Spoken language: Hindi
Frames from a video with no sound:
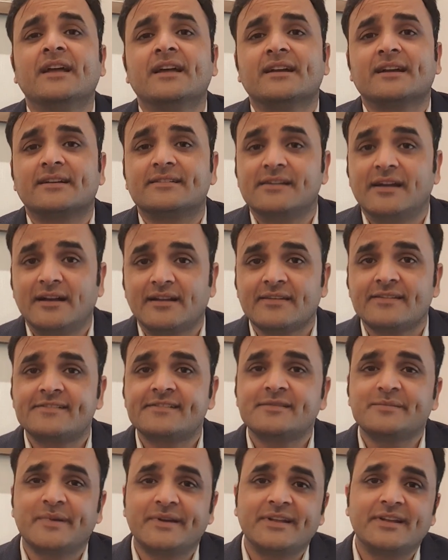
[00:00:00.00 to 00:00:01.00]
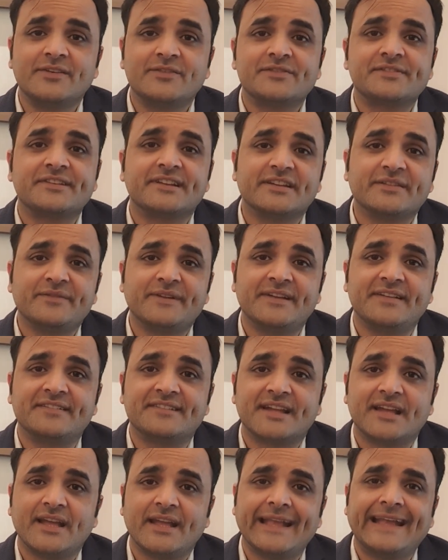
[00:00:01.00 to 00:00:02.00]
कजाक नेशनल मेडिकल यूनिवर्सिटी की फ़ीस
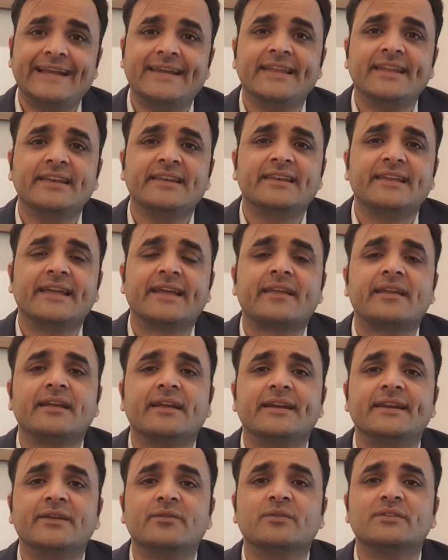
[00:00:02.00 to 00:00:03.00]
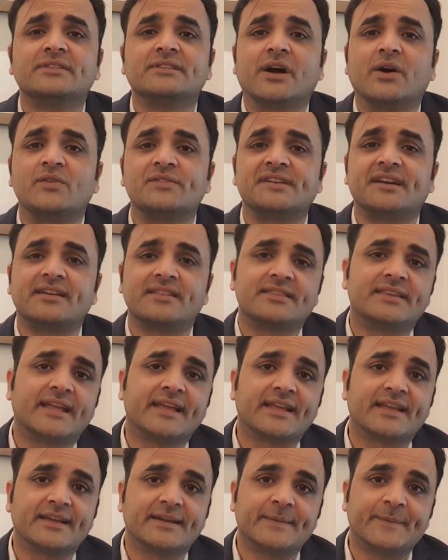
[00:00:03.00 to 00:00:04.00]
है एटीन लैख एटी वन थाउजेंड
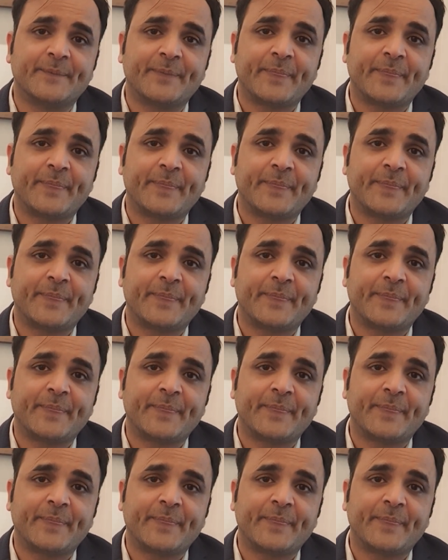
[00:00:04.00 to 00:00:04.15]
तेंगे